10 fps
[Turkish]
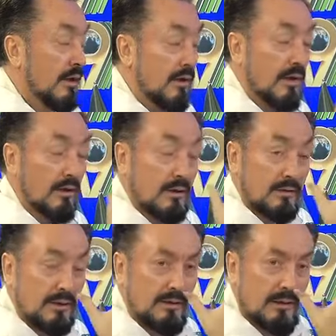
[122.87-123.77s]

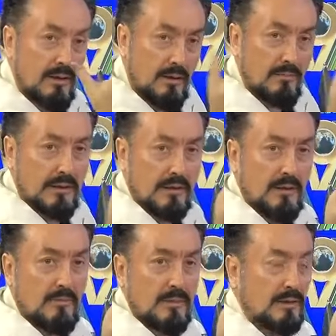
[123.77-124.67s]
Allah'tan ilhamla gelen
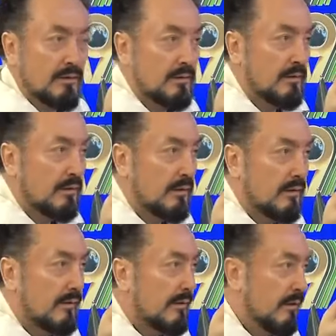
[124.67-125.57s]
bilgidir.
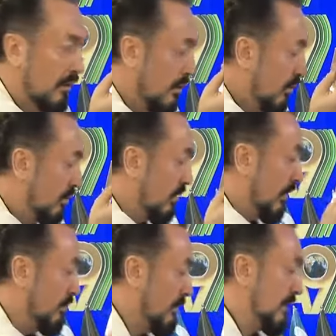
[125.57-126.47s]

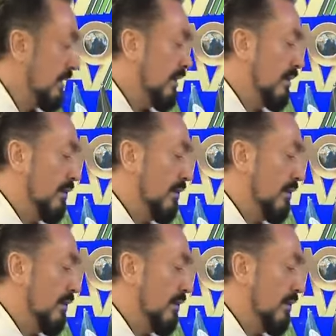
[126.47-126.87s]
Kur'an bize